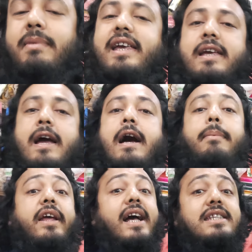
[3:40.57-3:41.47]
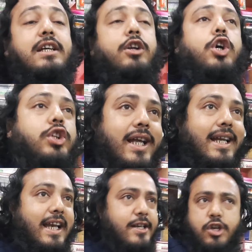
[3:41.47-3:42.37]
ভাই আপনি কাজটা করে কত
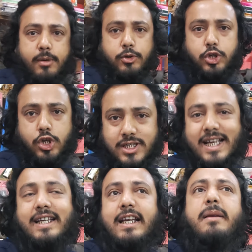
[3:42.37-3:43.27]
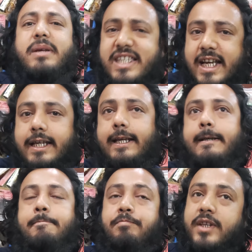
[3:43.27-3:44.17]
টাকা নিলেন সর্বোচ্চ দশ টাকা নিলেন বিশ টাকা
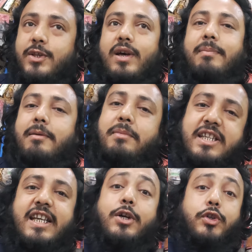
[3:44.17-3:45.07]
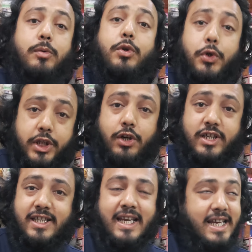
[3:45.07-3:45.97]
নিলেন কিন্তু আপনার মেশিনের কত বড় ক্ষতি
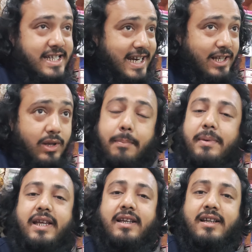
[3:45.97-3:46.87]
করেছেন সেটা কিন্তু আপনি